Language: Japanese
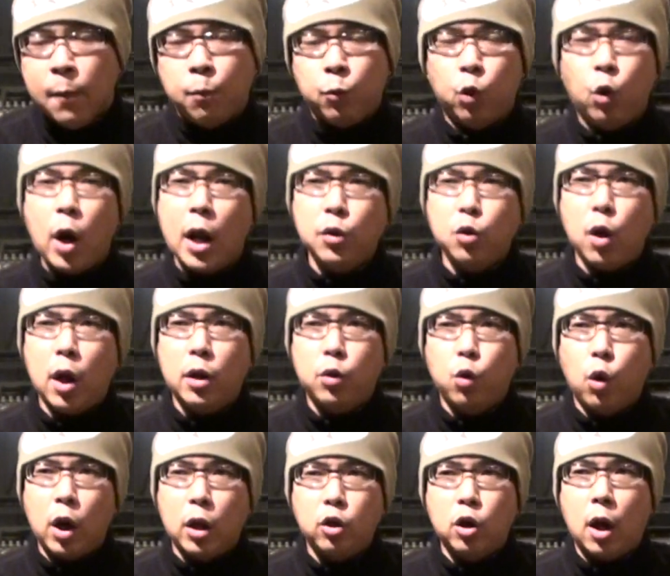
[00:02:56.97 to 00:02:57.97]
のらにらに
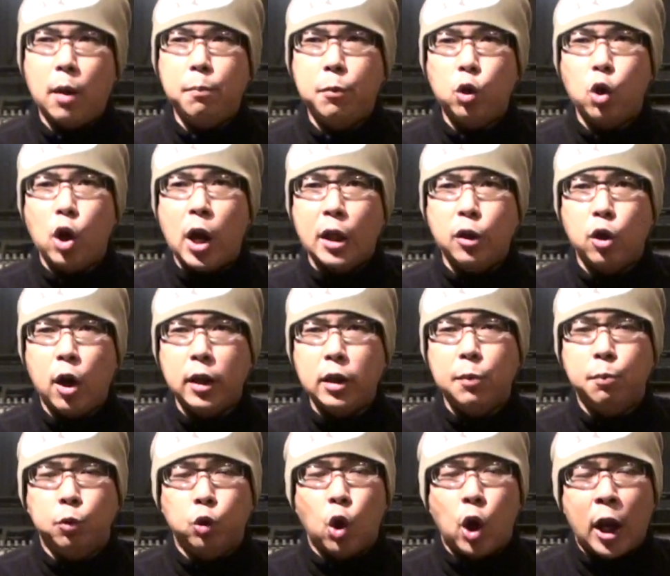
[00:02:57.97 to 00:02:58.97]
のらにらにみのらにらに
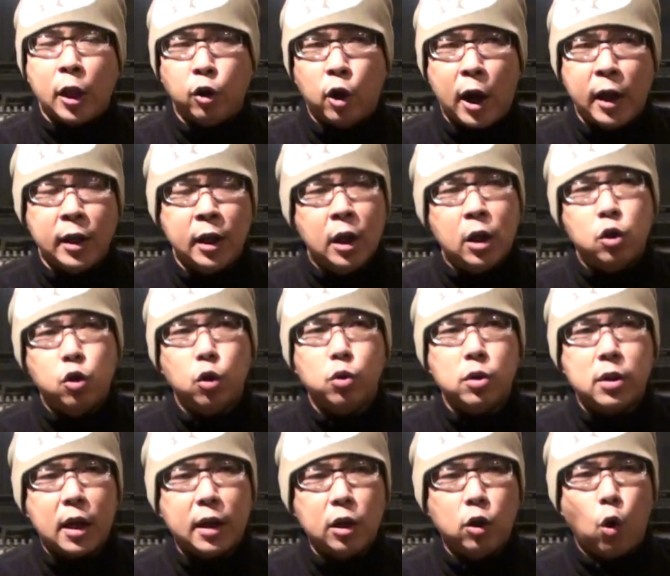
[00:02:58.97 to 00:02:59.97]
むのらにらいちょっと
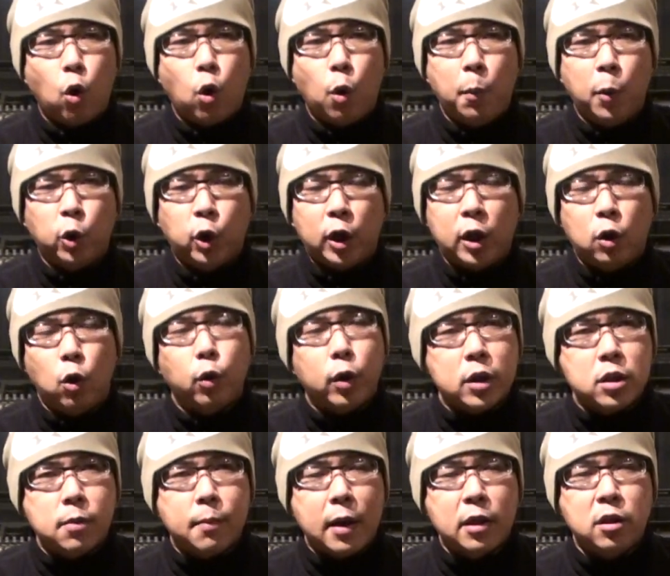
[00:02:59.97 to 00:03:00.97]
先のおこぼうときにおけ
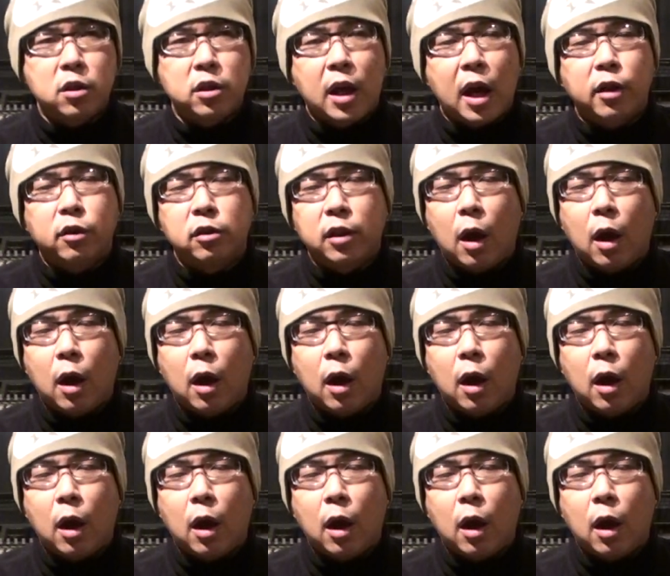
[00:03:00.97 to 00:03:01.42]
つまずかる